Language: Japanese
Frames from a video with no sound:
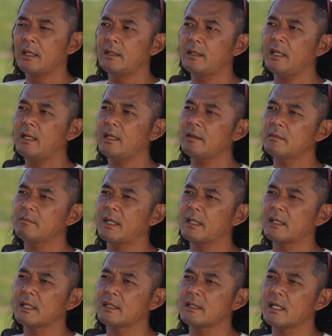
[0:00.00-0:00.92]
で、
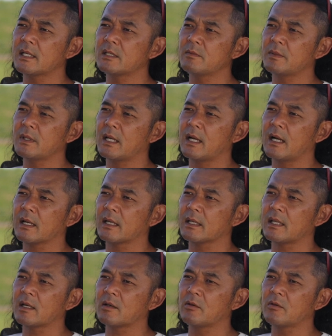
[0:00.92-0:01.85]
夏休みが明
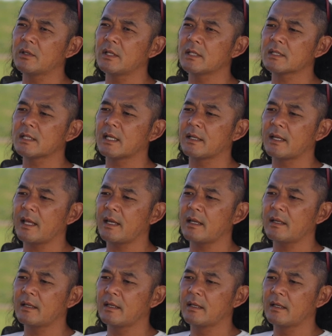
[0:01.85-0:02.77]
けた頃ですか
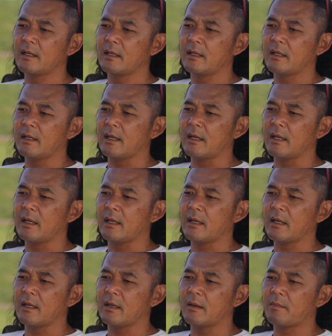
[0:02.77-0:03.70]
ね、
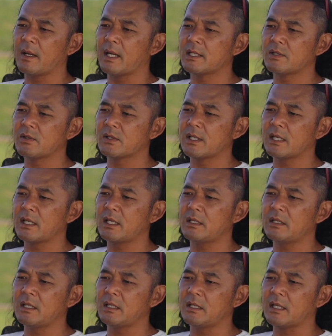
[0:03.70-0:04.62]
賠償
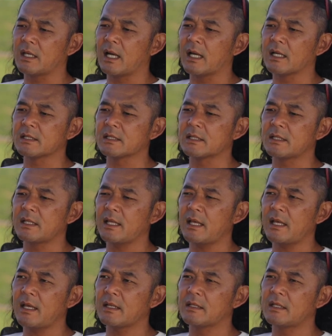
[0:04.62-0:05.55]
責任に関し
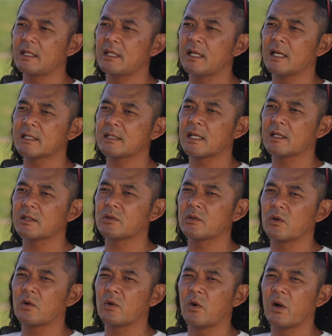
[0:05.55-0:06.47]
てディーラーさん
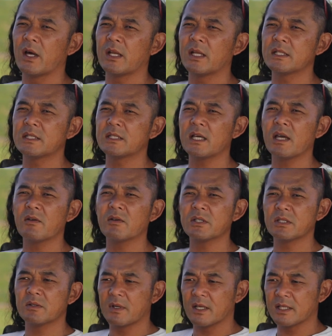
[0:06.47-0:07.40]
と話し合い
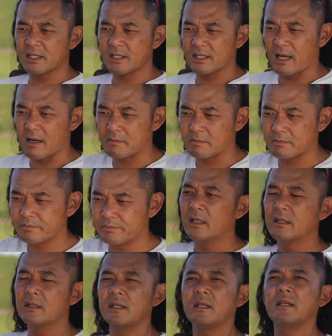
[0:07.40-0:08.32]
をしました。
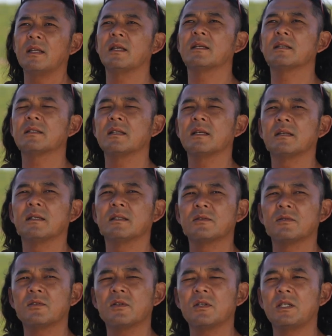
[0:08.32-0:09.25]
でね、
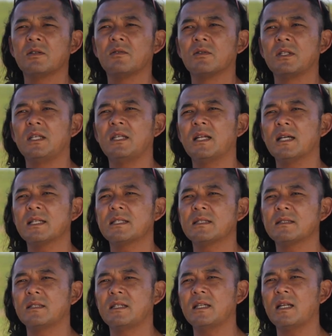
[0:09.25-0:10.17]
その時のディー
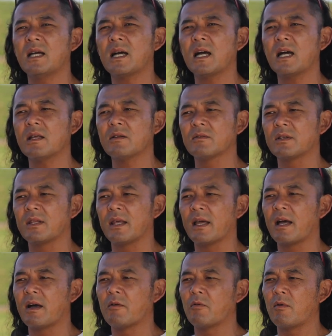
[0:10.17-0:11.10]
ラーからの
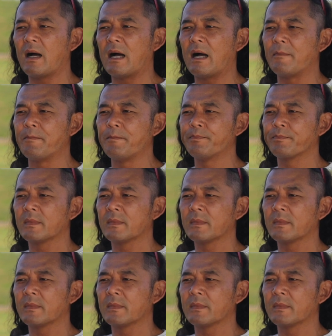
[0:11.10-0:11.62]
提案は、